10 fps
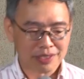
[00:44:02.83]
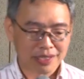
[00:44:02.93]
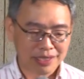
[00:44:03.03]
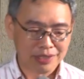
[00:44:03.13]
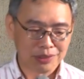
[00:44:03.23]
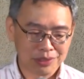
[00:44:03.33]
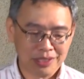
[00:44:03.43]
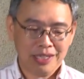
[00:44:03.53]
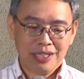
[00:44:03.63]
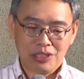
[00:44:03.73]
当然就
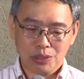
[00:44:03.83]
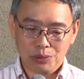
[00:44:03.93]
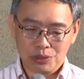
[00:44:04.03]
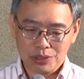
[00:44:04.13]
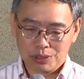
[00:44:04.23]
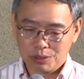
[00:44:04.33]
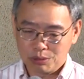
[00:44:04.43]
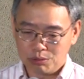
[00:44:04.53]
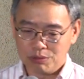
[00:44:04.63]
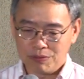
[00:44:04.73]
是有志攻
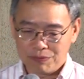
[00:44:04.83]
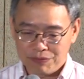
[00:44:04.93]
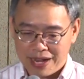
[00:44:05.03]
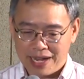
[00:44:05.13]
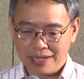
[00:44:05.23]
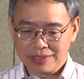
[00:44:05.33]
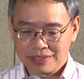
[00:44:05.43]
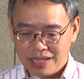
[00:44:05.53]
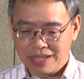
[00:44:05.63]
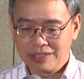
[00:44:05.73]
读法
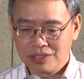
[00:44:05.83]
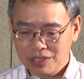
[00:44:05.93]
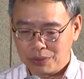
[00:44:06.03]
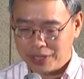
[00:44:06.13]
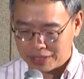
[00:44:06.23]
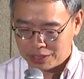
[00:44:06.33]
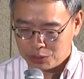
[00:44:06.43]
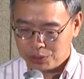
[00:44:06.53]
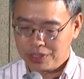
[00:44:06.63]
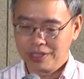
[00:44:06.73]
商社会科
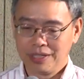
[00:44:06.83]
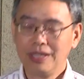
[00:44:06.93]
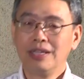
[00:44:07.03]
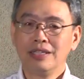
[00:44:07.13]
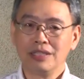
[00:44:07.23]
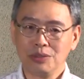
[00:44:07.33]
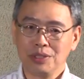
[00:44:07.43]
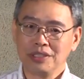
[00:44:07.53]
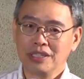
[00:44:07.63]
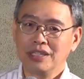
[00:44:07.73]
学的
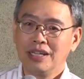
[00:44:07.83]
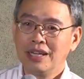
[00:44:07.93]
学生。